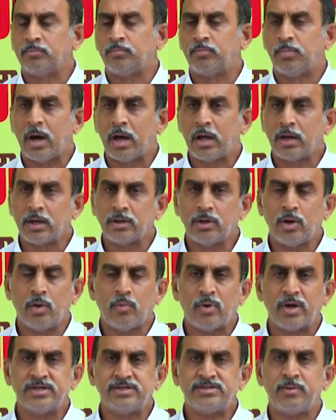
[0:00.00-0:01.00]
పాలనలో
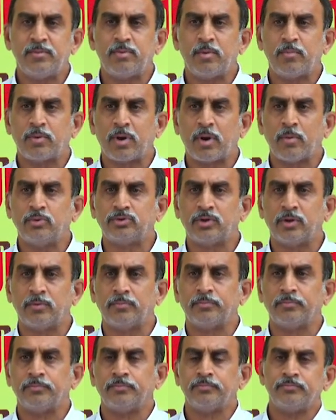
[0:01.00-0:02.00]
వైసీపీ ప్రభుత్వం
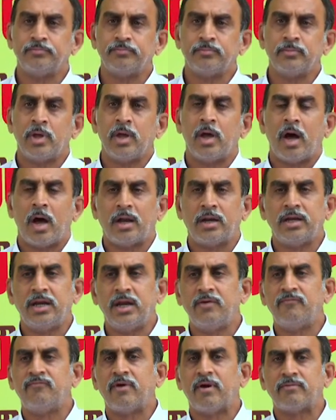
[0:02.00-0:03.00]

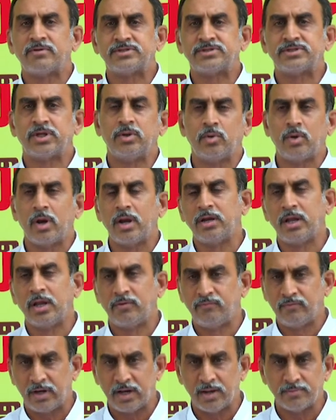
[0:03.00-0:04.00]
అన్ని వ్యవస్థలను కూడా
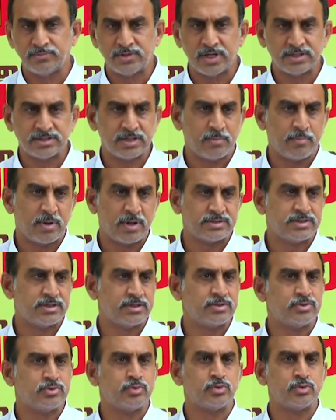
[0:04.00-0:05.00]
నిర్వీర్యం చేసిన
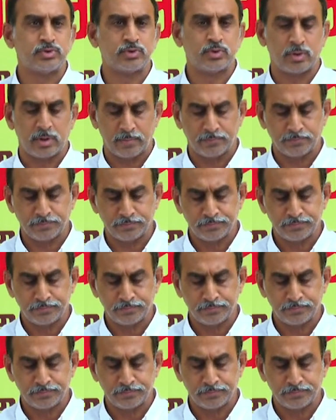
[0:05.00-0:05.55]
పరిస్థితిని చూస్తున్నాం